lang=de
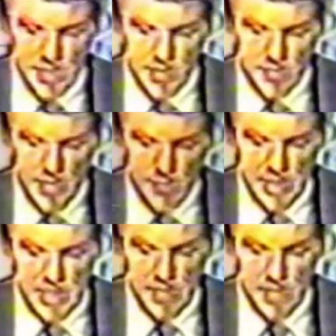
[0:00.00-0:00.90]
schwersten
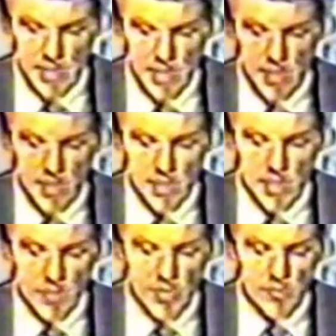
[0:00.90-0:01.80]
Verbrechen.
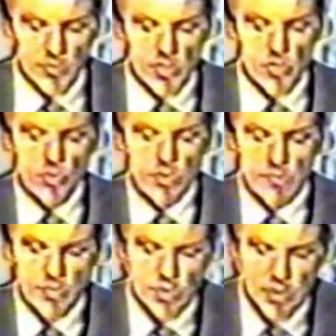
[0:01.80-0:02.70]
An Frankfurter
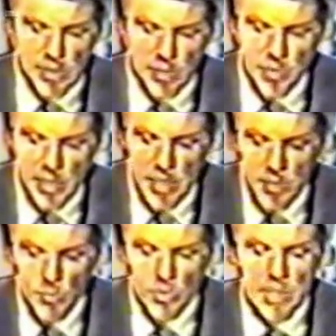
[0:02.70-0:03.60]
Schulen wurden in den
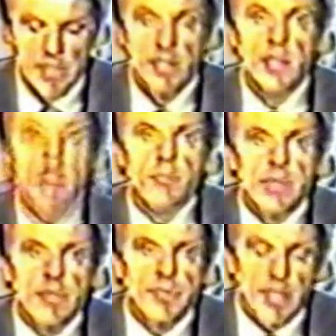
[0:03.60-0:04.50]
vergangenen Monaten
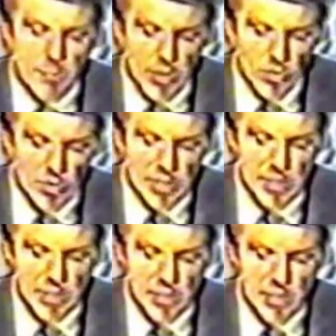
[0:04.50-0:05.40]
mehrfach Parolen
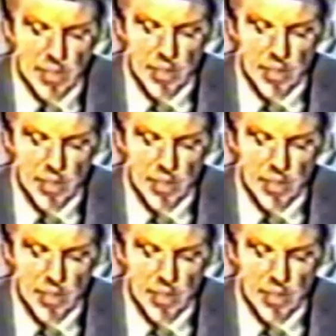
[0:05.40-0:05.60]
entdeckt,